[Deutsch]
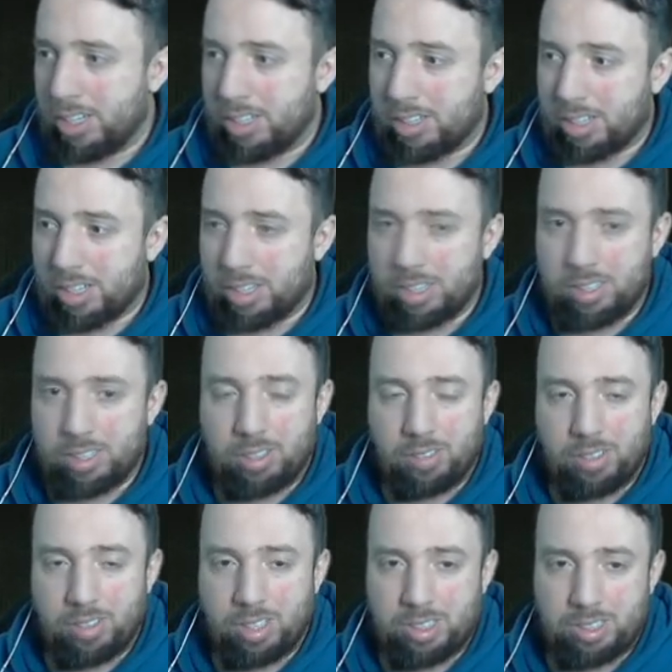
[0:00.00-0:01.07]
Denn
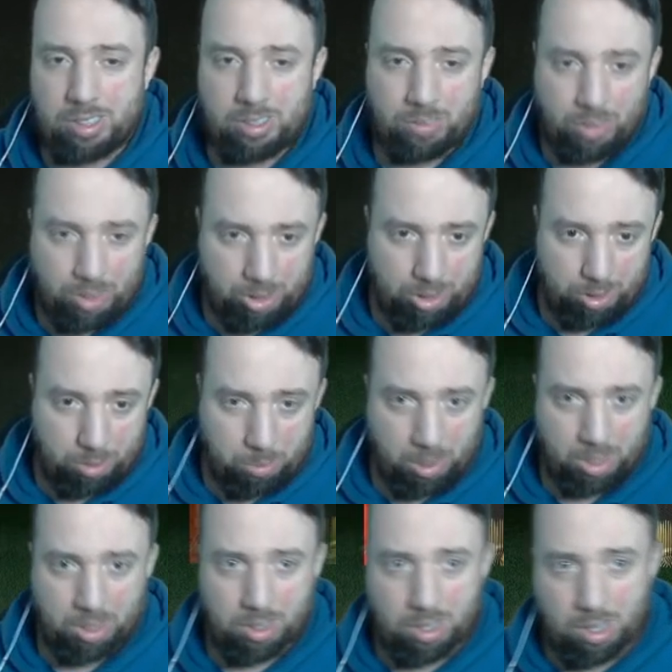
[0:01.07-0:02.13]
das ist wirklich nicht
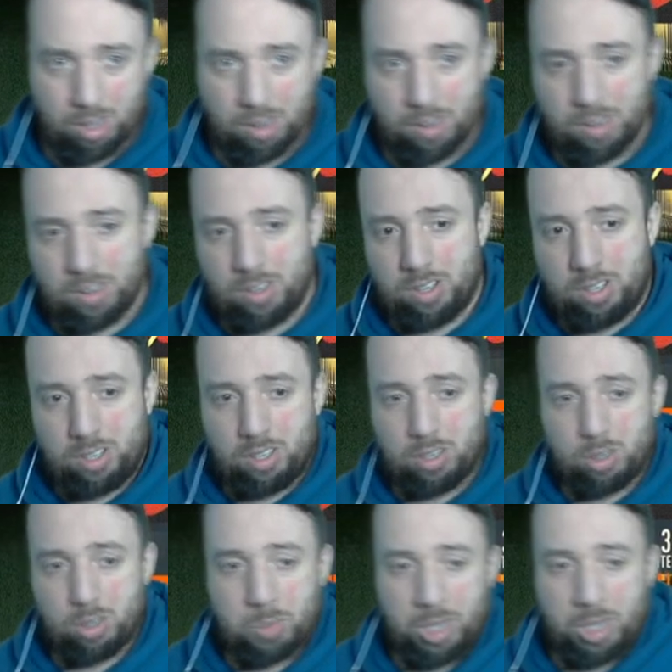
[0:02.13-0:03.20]
mehr
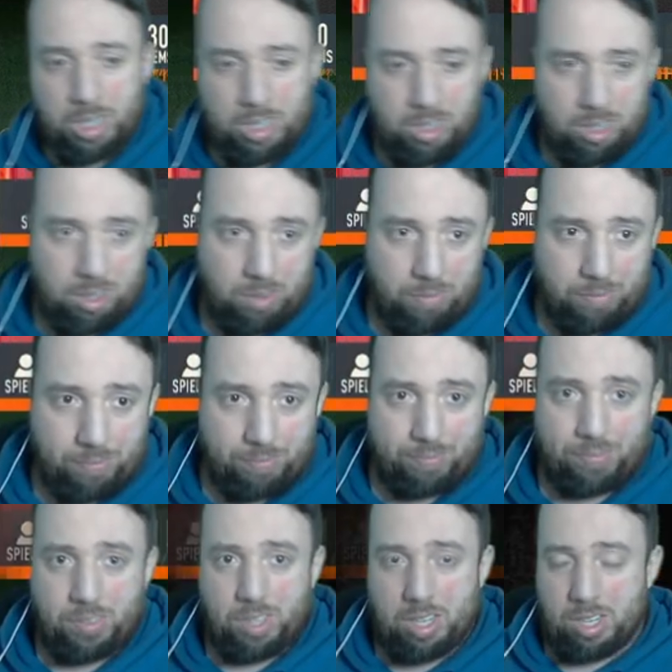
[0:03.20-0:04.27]
normal.
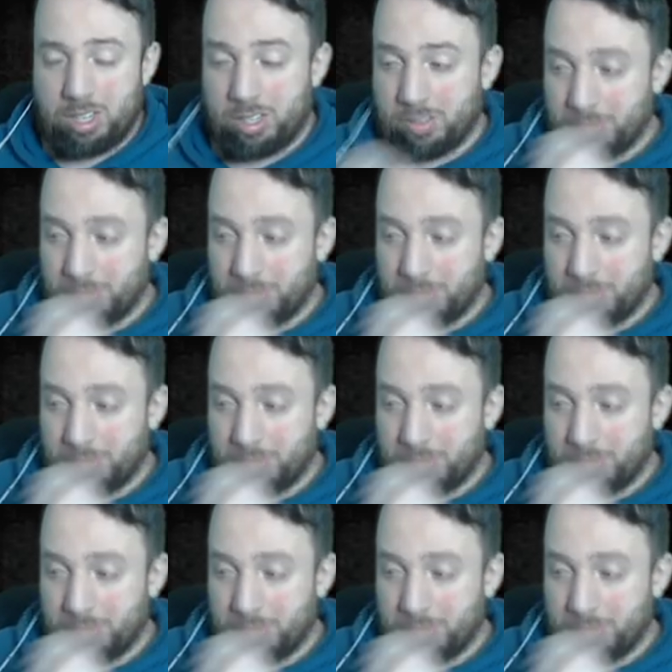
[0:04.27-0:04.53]
Denn